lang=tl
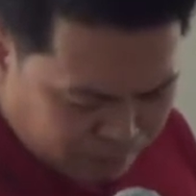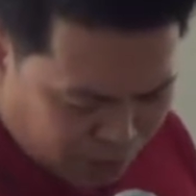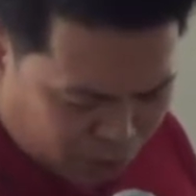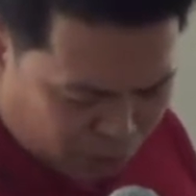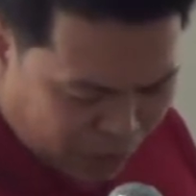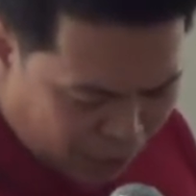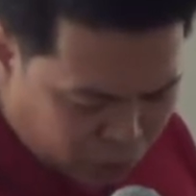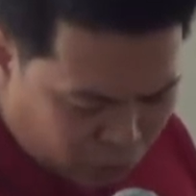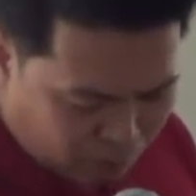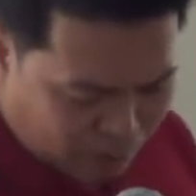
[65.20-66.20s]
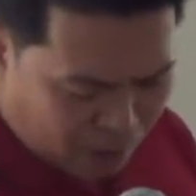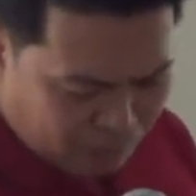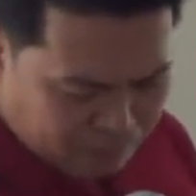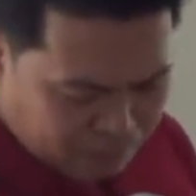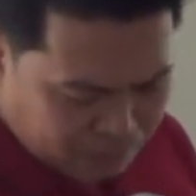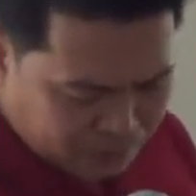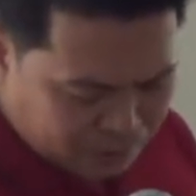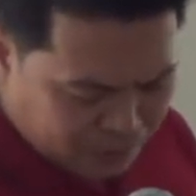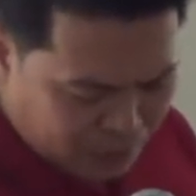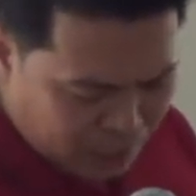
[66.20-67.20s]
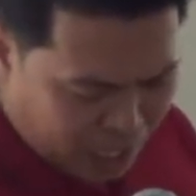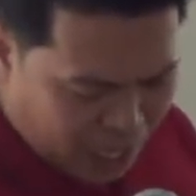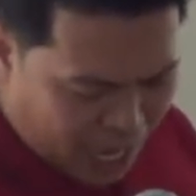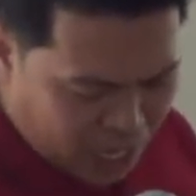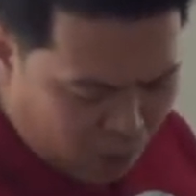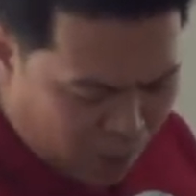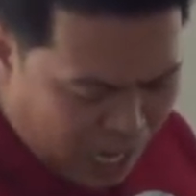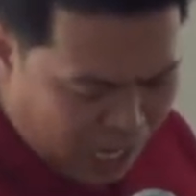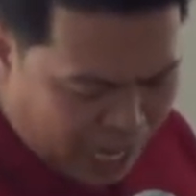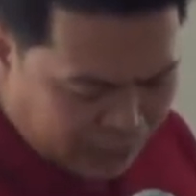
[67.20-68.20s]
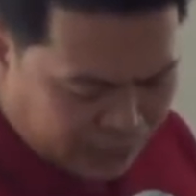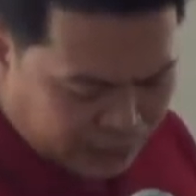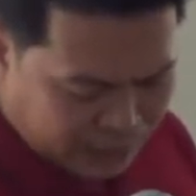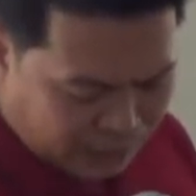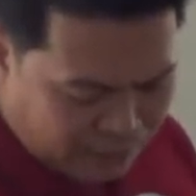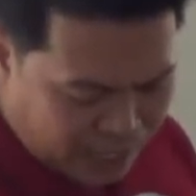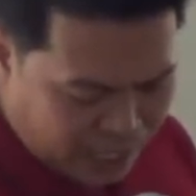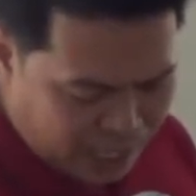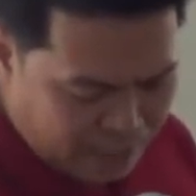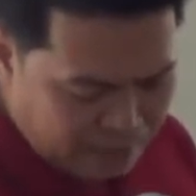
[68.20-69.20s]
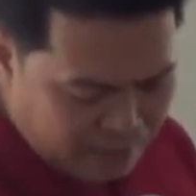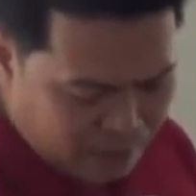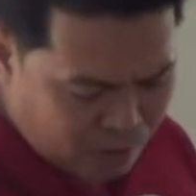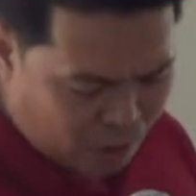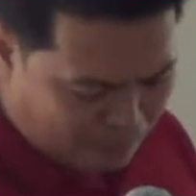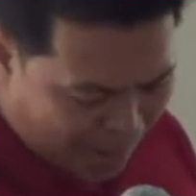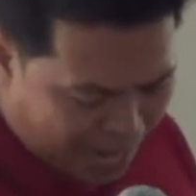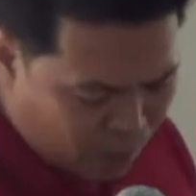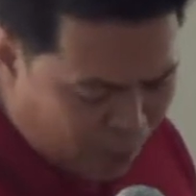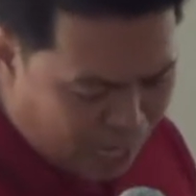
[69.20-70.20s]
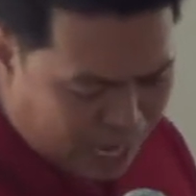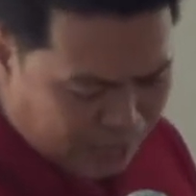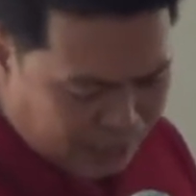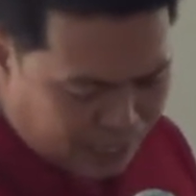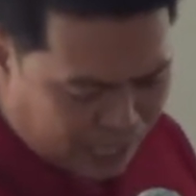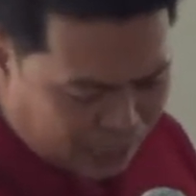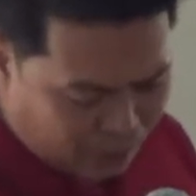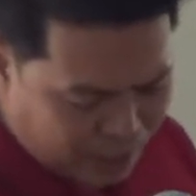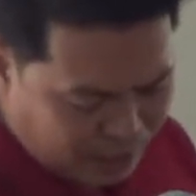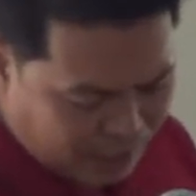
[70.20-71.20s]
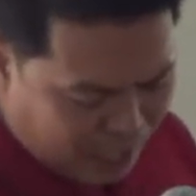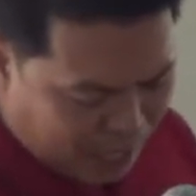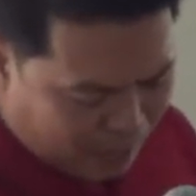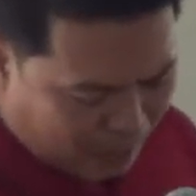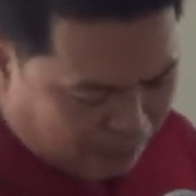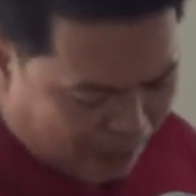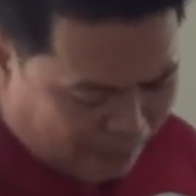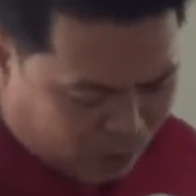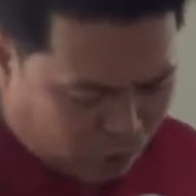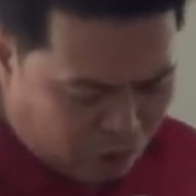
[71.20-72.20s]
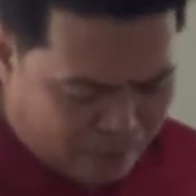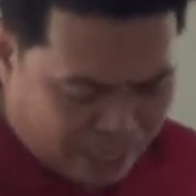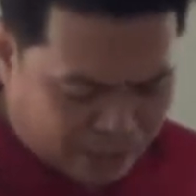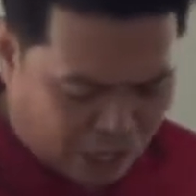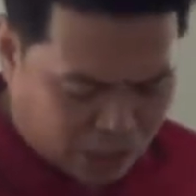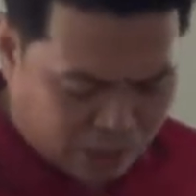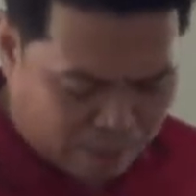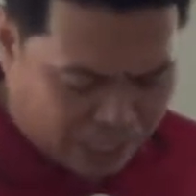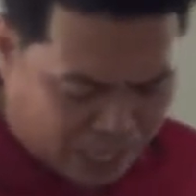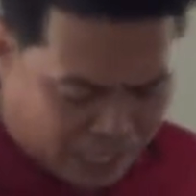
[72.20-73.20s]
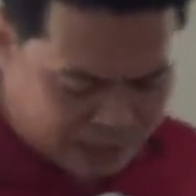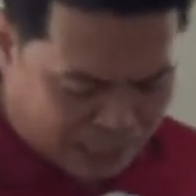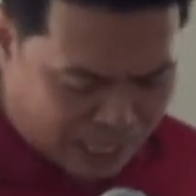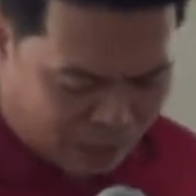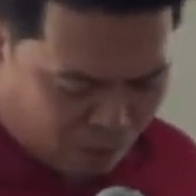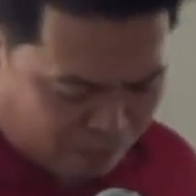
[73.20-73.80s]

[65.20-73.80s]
introduction ko po. Ano nga ang ating sasabihin o paano nga ang ating gagawin? Pagpapatuloy baga tayo sa pagkakasala